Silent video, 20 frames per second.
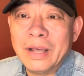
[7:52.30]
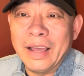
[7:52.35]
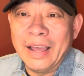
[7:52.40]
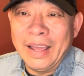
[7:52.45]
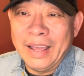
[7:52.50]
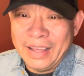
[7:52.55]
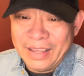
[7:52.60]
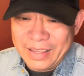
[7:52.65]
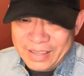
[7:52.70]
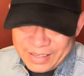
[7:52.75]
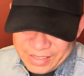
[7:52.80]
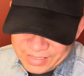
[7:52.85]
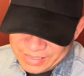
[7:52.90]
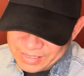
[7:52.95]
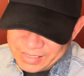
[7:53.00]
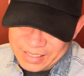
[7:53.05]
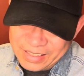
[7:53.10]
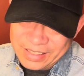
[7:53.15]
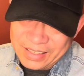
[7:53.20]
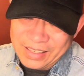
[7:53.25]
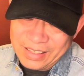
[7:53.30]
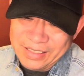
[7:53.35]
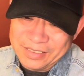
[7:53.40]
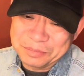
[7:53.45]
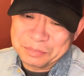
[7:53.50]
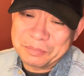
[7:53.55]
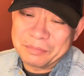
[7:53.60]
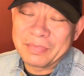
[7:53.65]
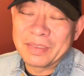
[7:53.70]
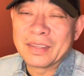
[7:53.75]
嘿嘿嘿，你看看，
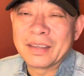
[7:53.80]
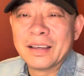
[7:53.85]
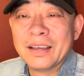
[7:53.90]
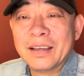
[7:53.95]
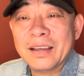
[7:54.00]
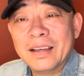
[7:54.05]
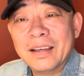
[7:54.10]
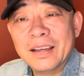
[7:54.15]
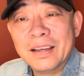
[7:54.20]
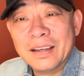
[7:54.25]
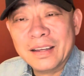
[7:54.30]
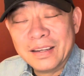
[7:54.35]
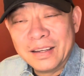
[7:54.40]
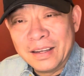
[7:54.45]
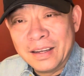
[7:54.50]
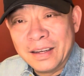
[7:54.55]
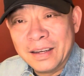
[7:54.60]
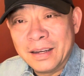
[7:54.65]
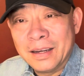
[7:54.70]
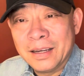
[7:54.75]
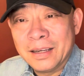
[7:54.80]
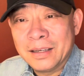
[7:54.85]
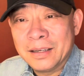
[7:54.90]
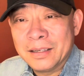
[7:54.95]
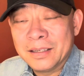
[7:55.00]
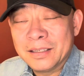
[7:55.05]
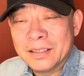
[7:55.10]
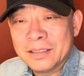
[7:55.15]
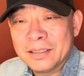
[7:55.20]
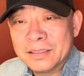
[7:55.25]
嗯，
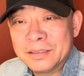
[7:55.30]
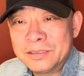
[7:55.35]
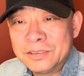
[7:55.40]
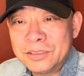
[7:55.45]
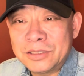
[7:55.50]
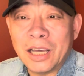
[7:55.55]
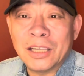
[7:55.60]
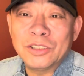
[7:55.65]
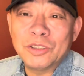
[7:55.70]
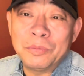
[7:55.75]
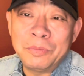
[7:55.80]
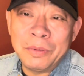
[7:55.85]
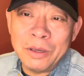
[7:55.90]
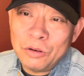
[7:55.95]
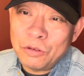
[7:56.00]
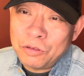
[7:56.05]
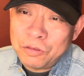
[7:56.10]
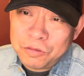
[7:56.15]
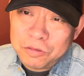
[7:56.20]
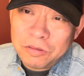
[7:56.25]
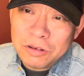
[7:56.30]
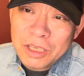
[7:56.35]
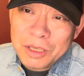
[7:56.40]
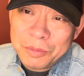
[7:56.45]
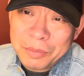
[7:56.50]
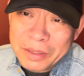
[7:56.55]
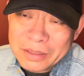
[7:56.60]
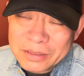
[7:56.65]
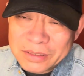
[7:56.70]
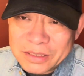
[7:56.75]
他就没有父一
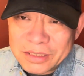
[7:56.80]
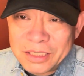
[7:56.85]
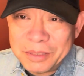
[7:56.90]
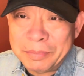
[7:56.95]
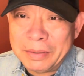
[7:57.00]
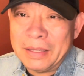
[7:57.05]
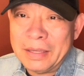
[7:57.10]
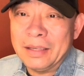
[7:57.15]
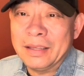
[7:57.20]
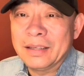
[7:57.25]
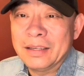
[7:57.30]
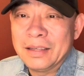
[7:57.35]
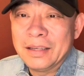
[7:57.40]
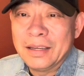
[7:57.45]
辈子一辈。